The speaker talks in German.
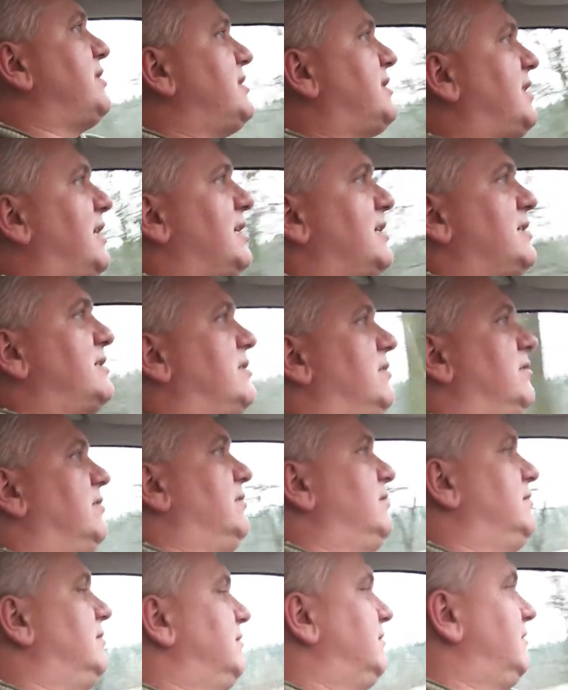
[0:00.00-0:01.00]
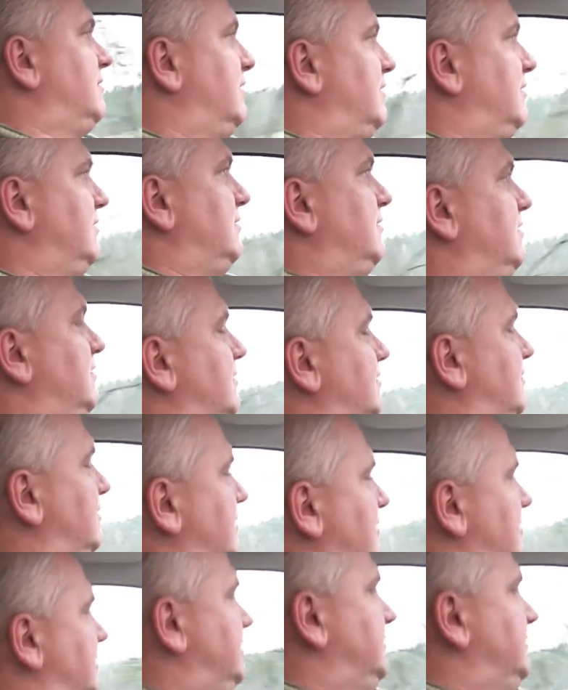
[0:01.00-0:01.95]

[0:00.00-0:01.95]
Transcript: nicht sagen sollen. Ach,